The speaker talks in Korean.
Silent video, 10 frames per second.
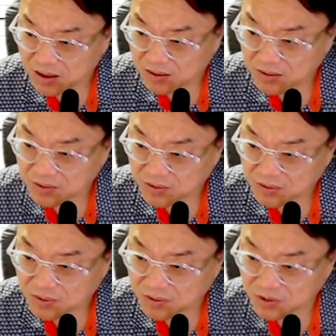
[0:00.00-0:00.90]
자,
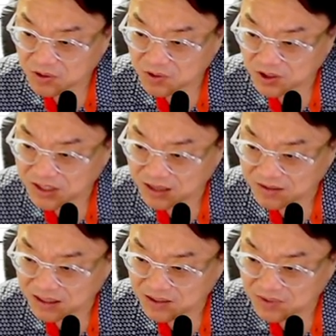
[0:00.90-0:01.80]
요점
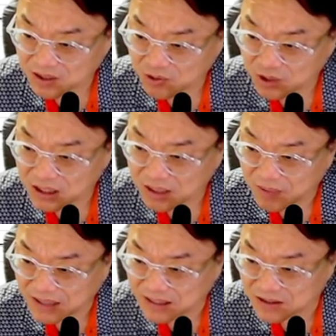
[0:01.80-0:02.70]
정리 다 끝났습니다.
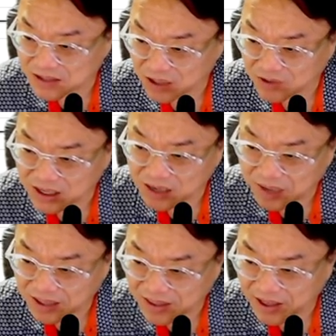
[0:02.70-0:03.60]
눌릴 때 14,000원
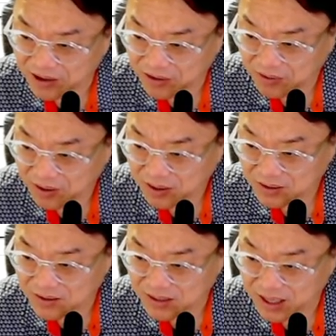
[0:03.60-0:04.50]
깨고 내려가면 안 돼요.
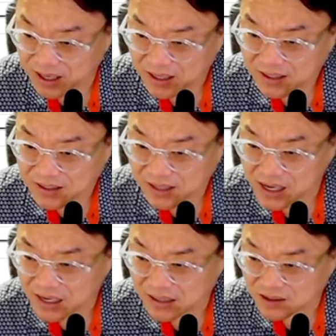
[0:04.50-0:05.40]
그런데
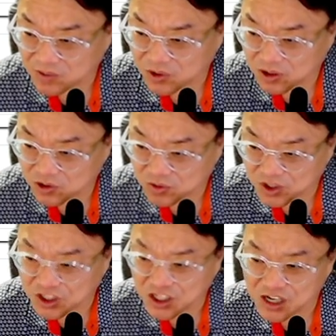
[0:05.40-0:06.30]
깰
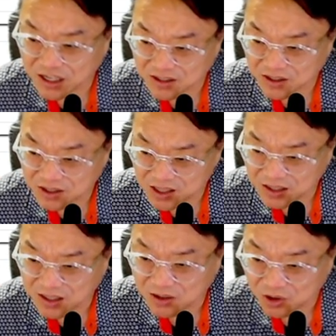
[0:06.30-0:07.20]
가능성보다는 좀 지킬
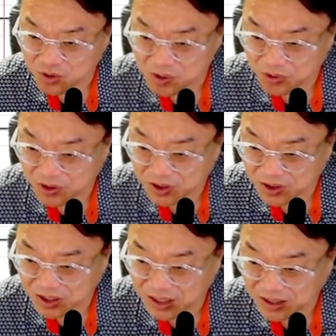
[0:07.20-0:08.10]
가능성이 일단 더 높아
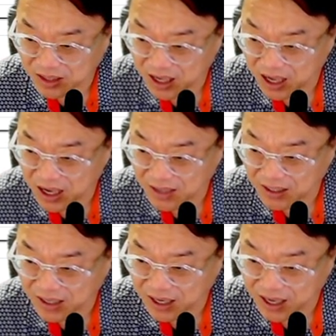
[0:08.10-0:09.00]
보인다. 여기
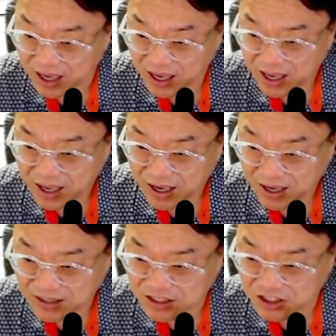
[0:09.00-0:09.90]
탄탄하게
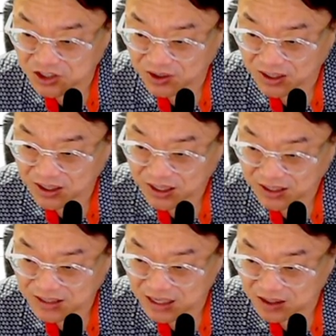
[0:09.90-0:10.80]
아, 지지
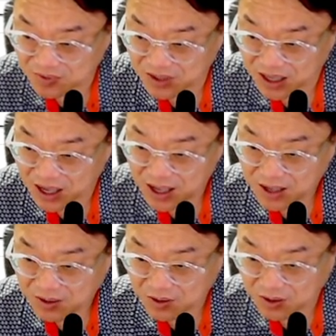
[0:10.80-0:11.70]
역할 이제 할
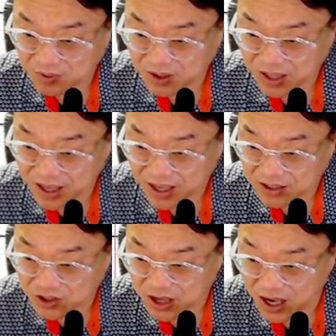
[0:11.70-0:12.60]
겁니다. 여기
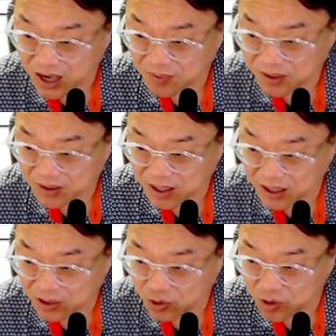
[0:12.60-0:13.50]
밑에
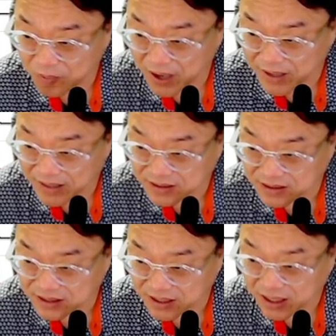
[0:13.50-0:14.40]
저항받다가
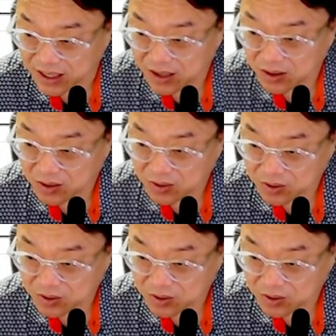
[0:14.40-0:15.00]
돌파해냈으니